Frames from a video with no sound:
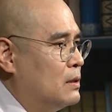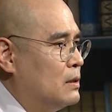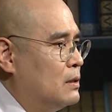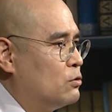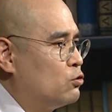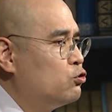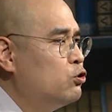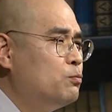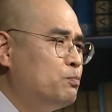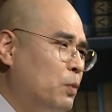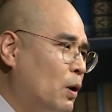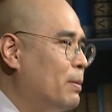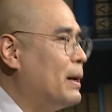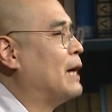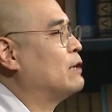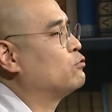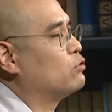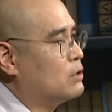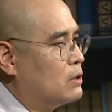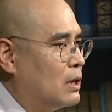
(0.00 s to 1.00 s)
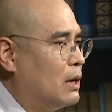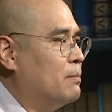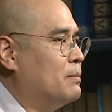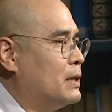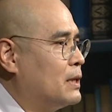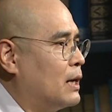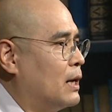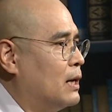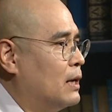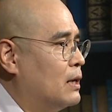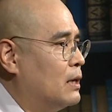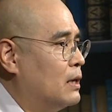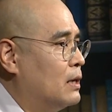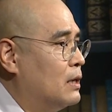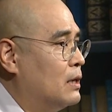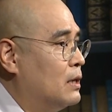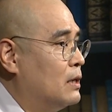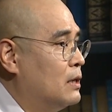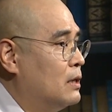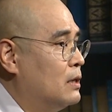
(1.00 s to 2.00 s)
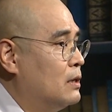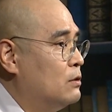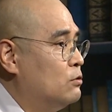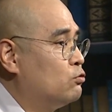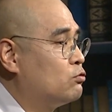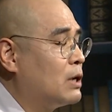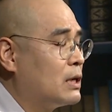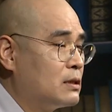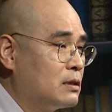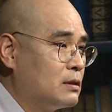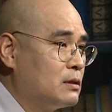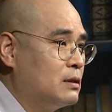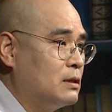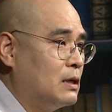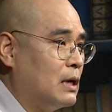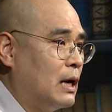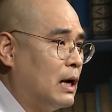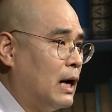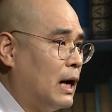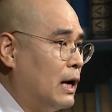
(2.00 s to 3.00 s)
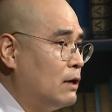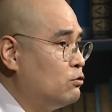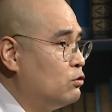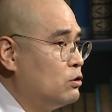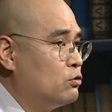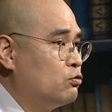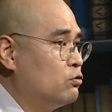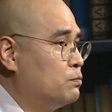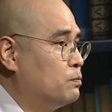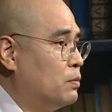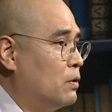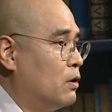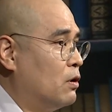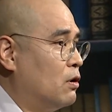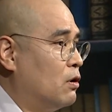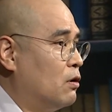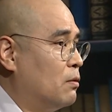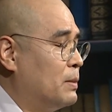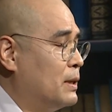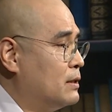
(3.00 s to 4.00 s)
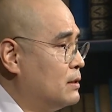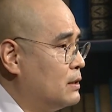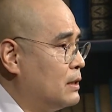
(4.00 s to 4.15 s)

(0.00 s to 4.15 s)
술법에 아주 능합니다. 유가승들이 아주 이 술법에